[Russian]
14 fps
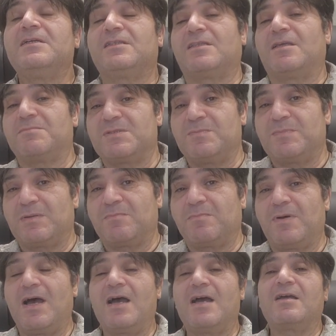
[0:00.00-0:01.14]
там
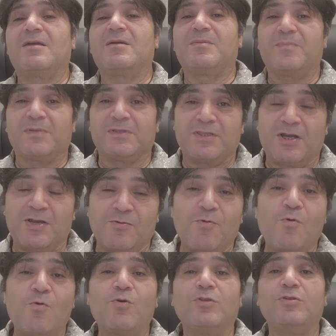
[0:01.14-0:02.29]
Сбербанк,
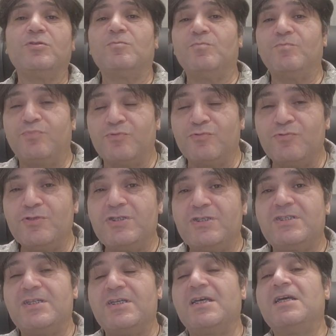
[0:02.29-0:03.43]
Patreon,
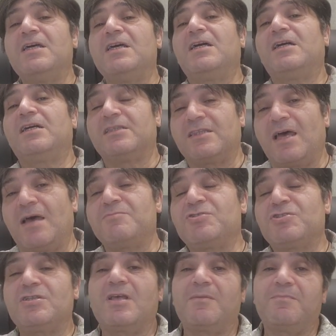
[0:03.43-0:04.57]
Бусти, а там
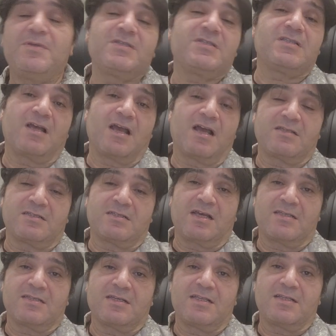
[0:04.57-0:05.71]
же и написано, как
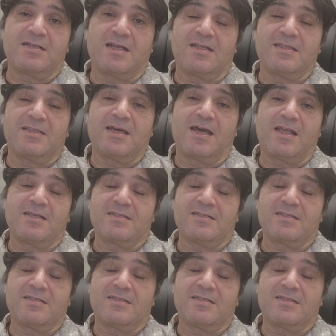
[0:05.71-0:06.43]
заказать календарь.